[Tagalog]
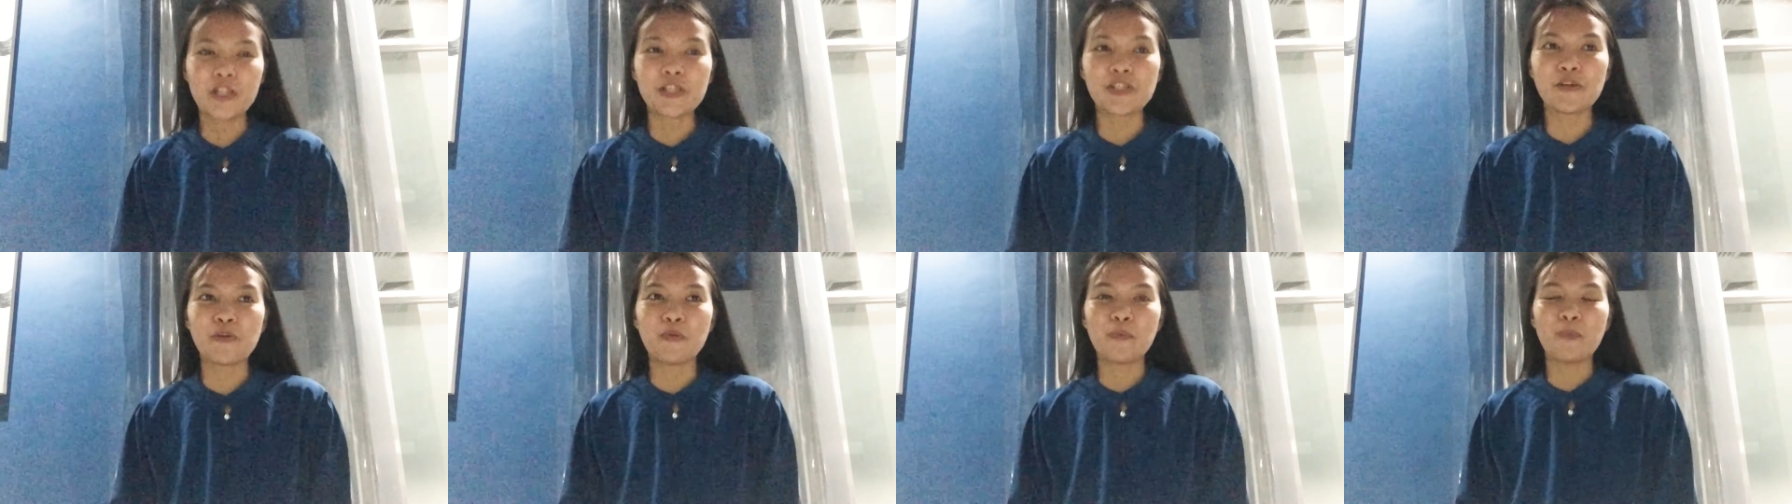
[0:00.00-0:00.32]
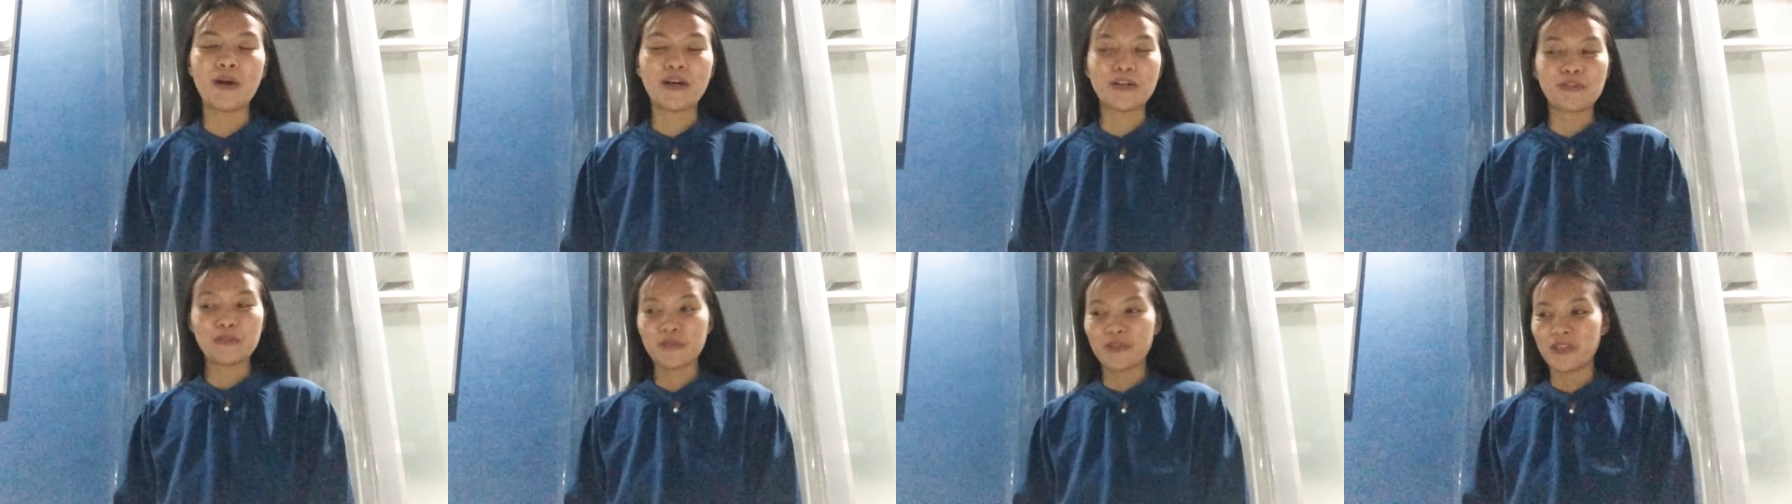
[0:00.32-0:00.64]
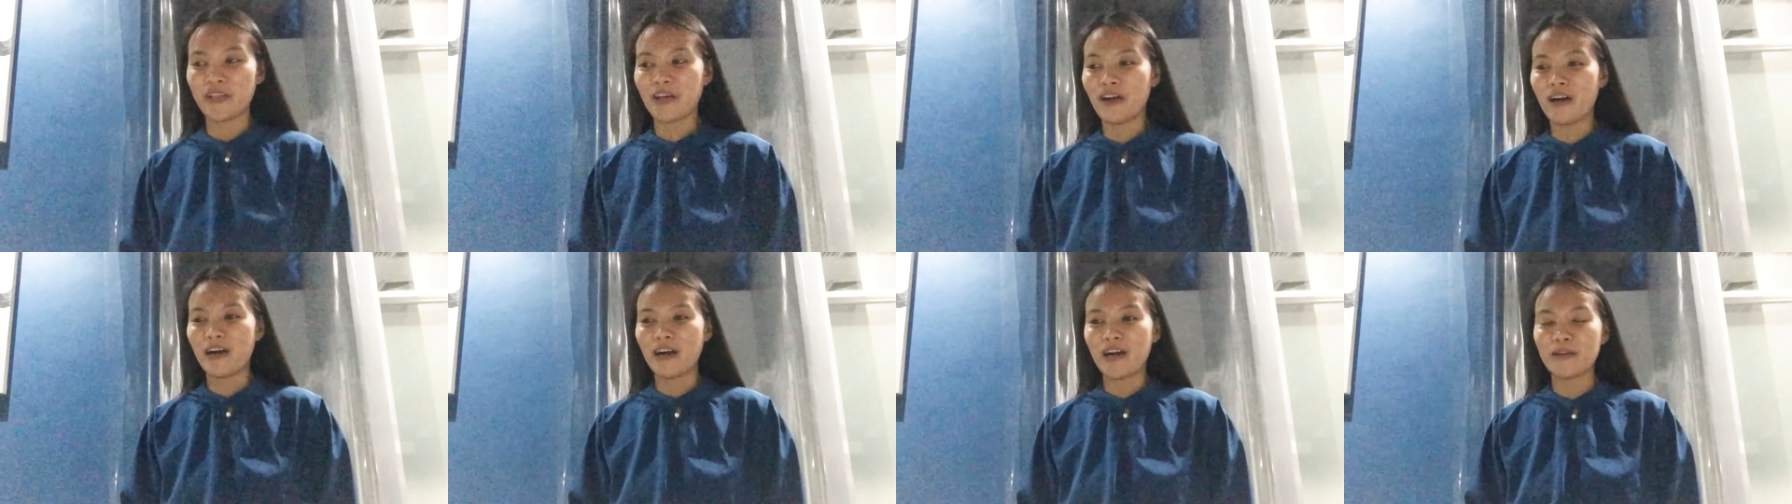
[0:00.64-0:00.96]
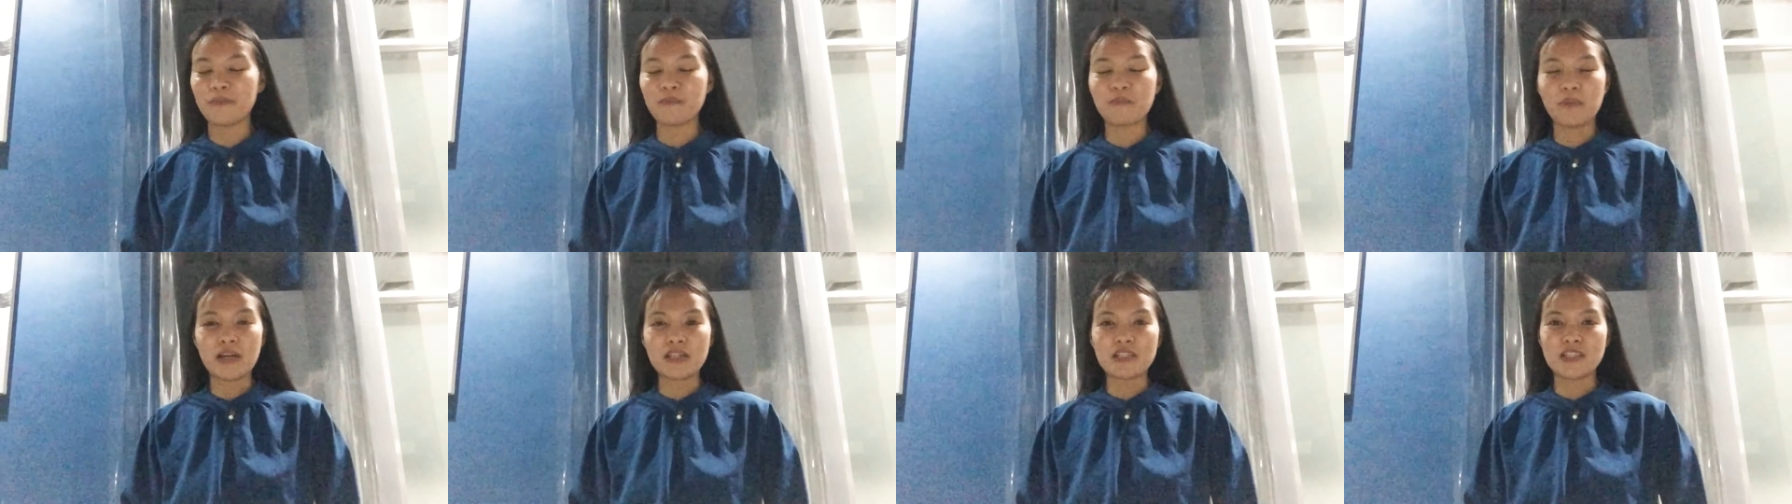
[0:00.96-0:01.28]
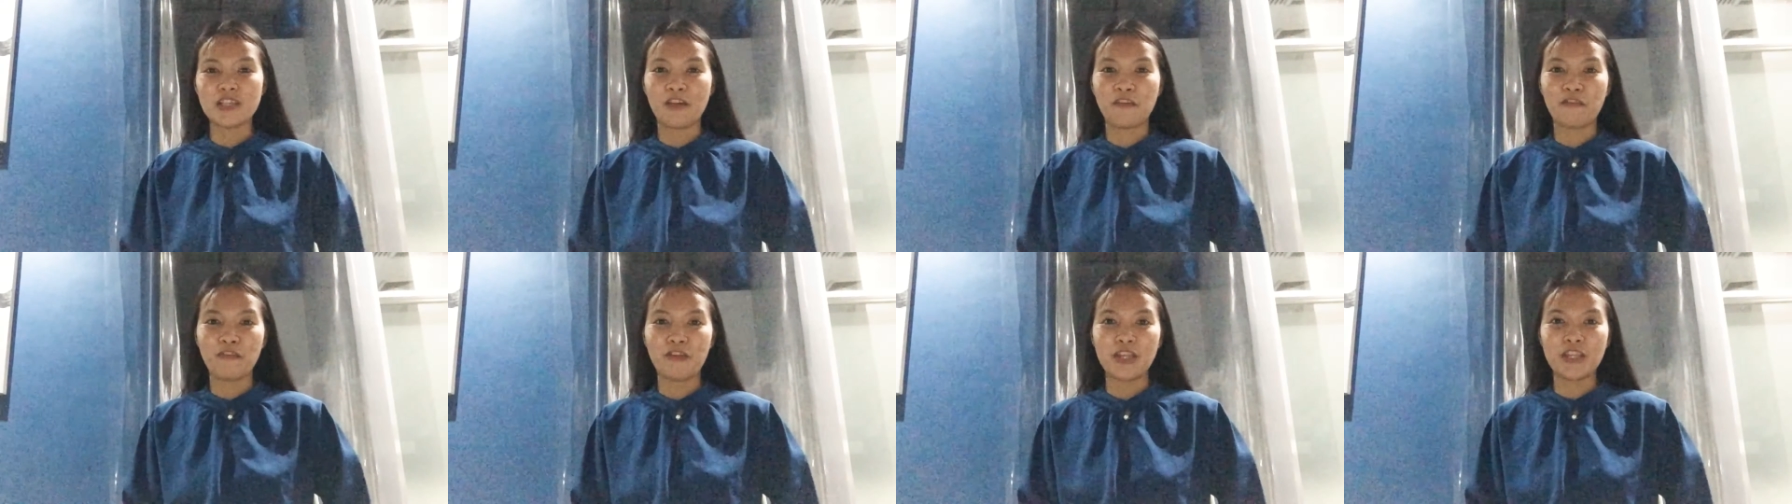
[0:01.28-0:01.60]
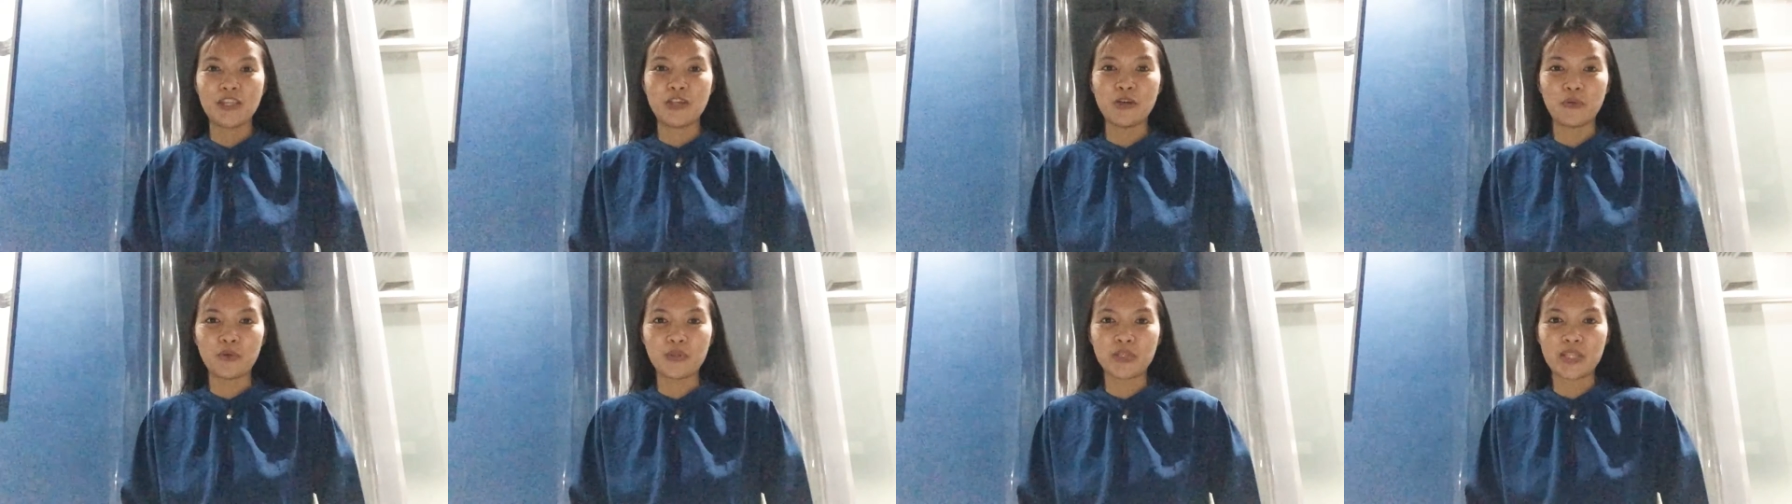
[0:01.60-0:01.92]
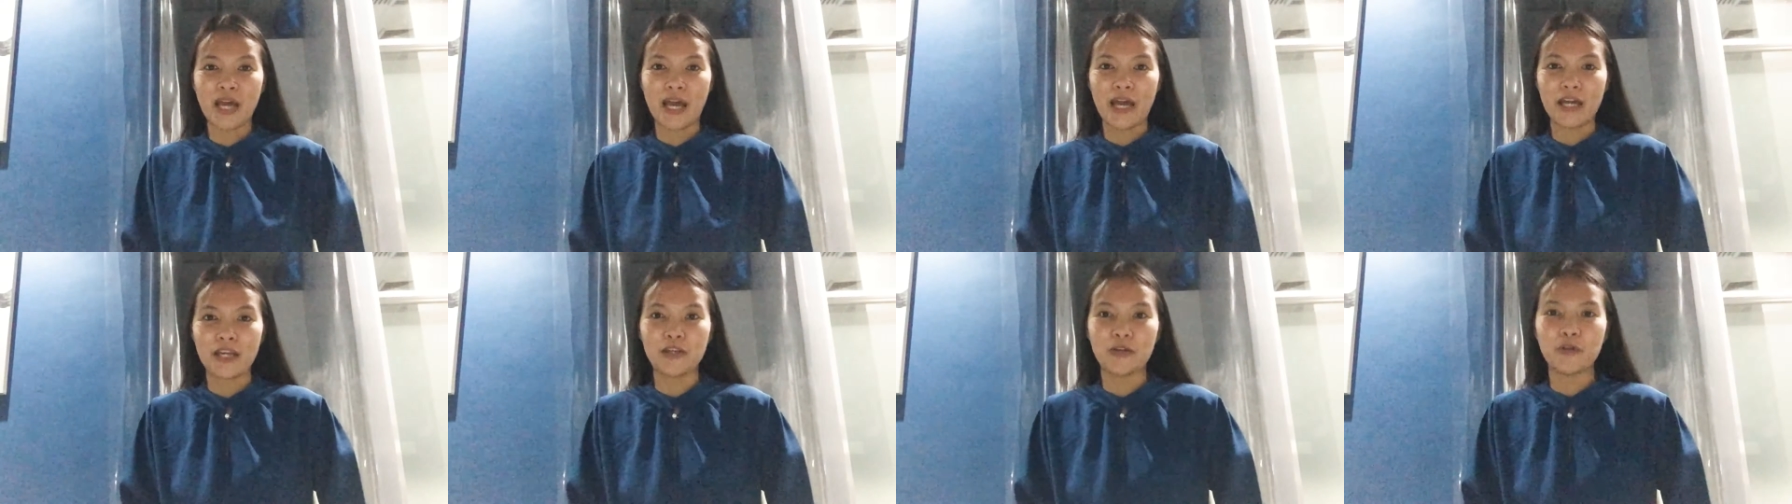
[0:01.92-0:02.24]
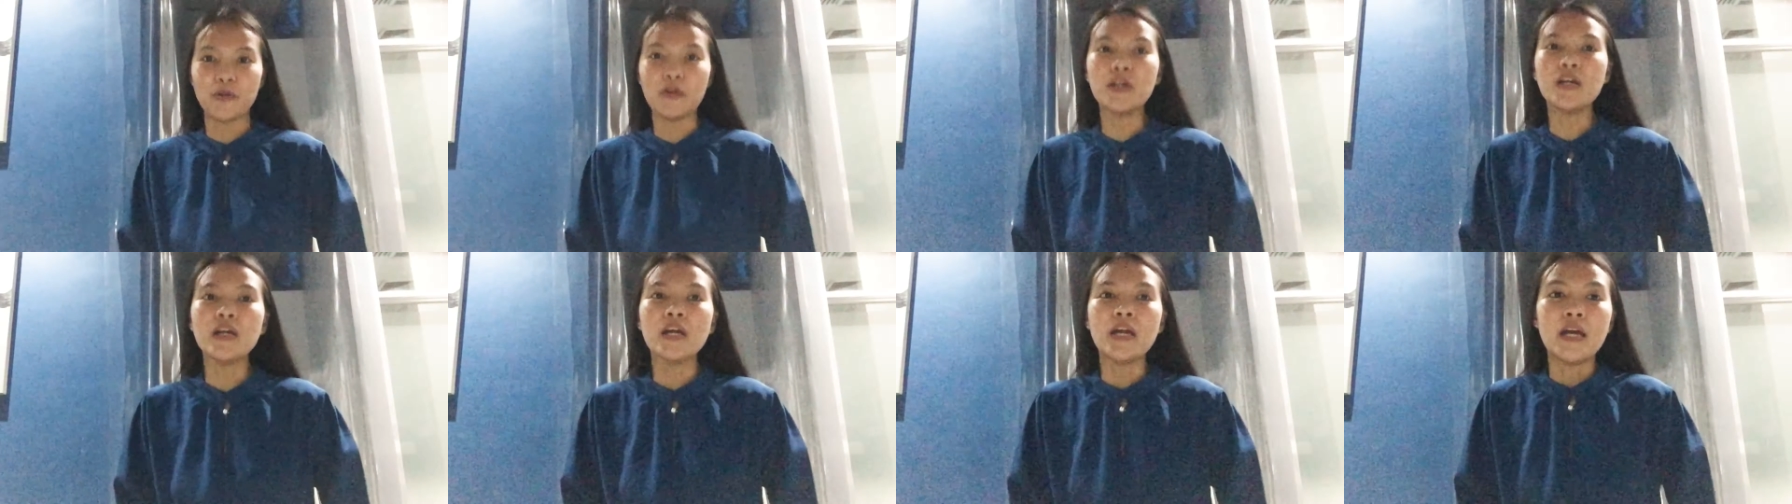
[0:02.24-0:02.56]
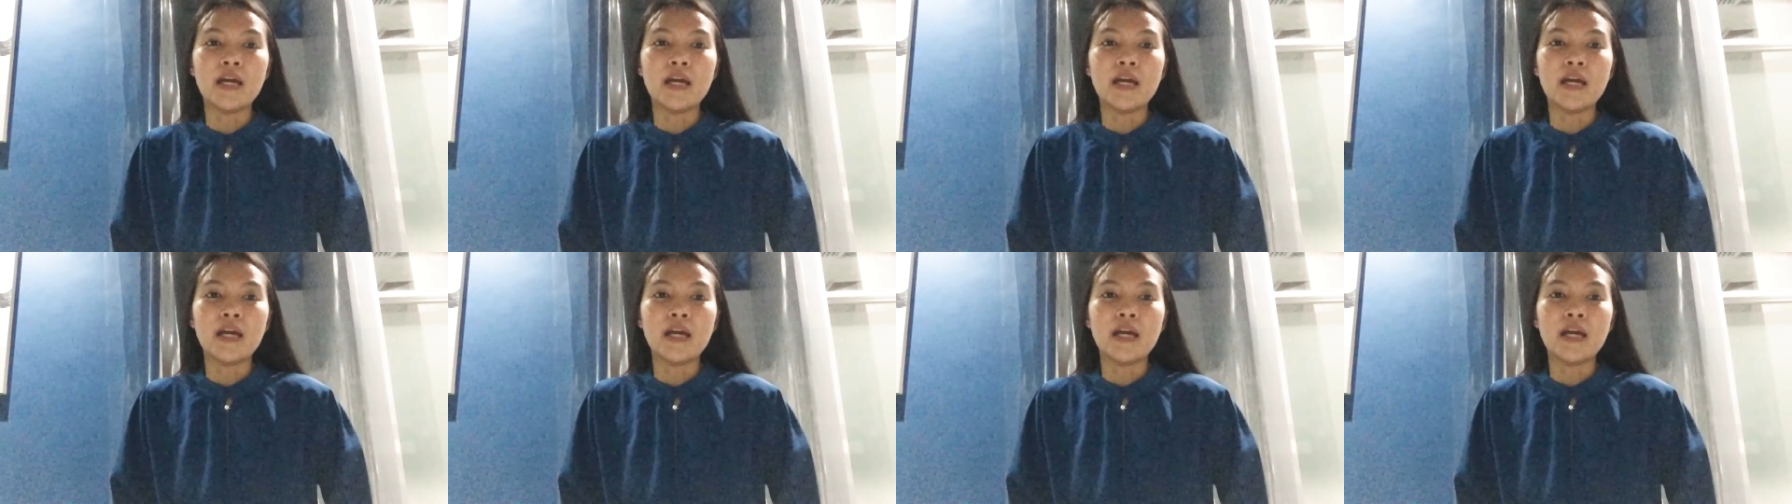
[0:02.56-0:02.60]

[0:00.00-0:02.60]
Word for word: So, back to the unboxing video tayo.